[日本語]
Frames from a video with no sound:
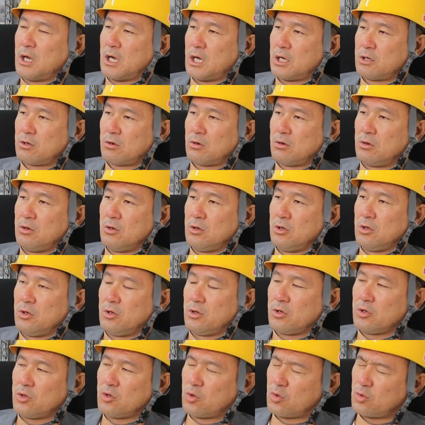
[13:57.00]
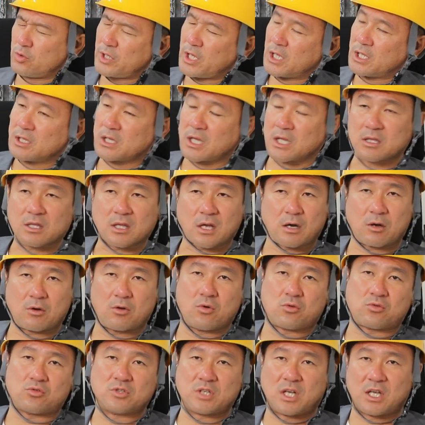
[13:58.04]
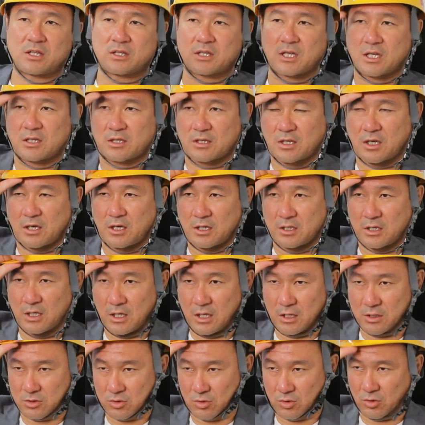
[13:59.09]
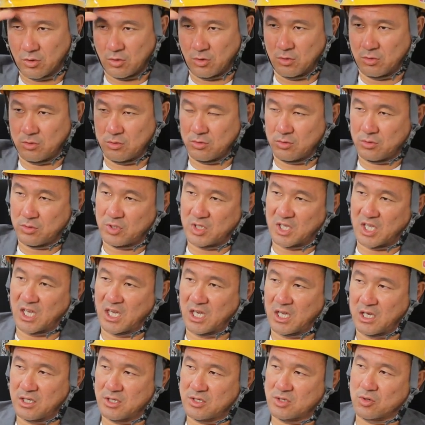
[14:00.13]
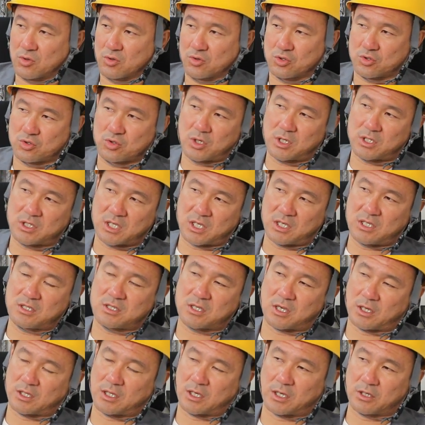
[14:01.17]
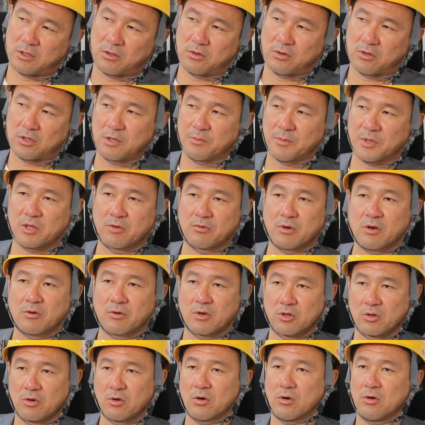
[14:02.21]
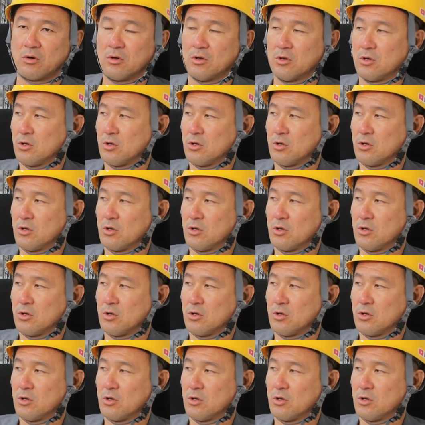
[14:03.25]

あの4年だったか6年だったかでその定率をそれは財政者がなんかいろいろ決めてくれるけど